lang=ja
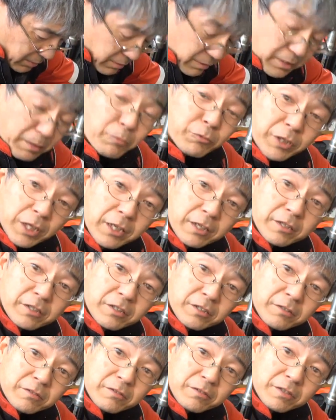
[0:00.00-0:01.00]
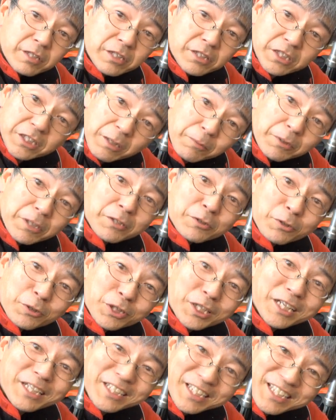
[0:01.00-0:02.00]
でもねやっちゃダメで
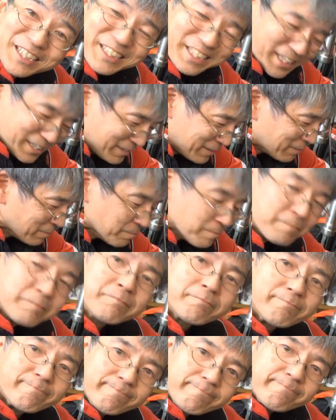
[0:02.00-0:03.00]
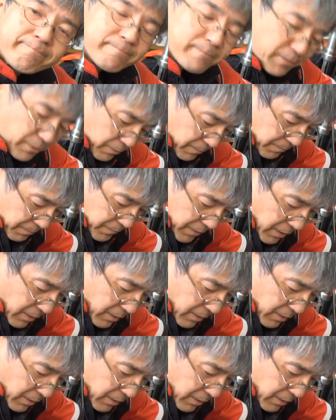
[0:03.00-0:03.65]
すよ